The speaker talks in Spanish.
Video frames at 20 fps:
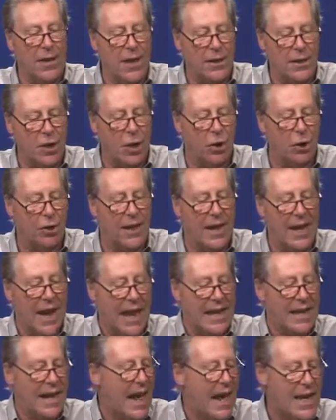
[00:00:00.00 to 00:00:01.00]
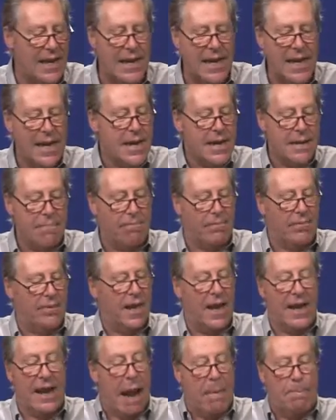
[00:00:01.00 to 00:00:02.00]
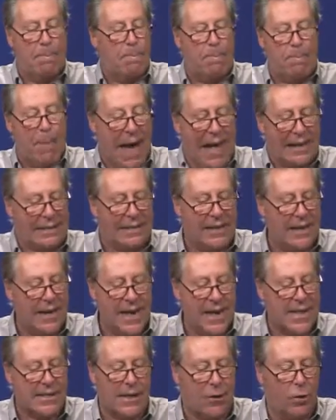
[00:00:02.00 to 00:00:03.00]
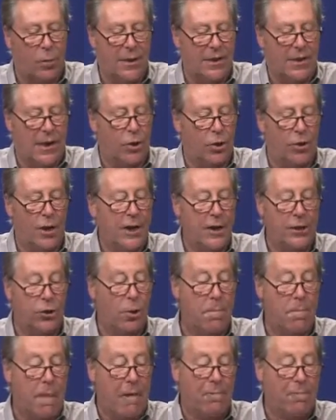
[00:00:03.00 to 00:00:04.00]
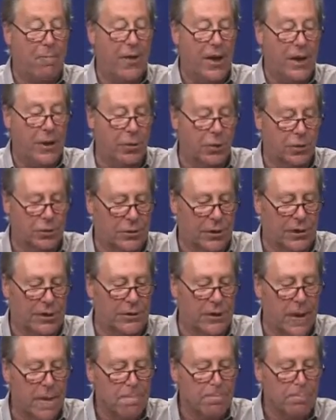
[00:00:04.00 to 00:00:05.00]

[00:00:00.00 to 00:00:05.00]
de Dios, de la ley, de la patria, se cometen los delitos más feroces